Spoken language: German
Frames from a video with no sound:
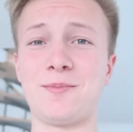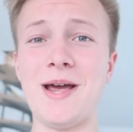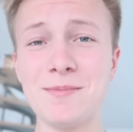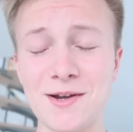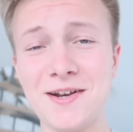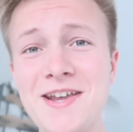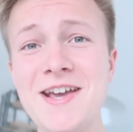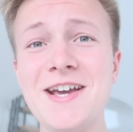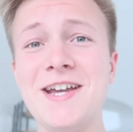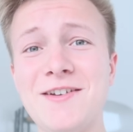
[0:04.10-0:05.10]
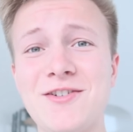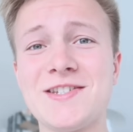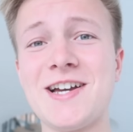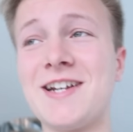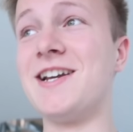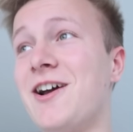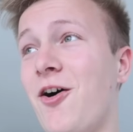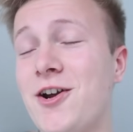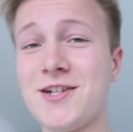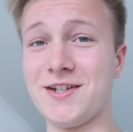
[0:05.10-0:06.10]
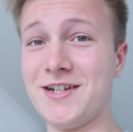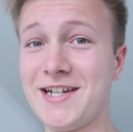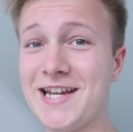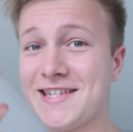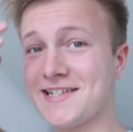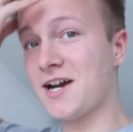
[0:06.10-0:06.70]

und bleibt dran. Ich würde sagen, heute geht es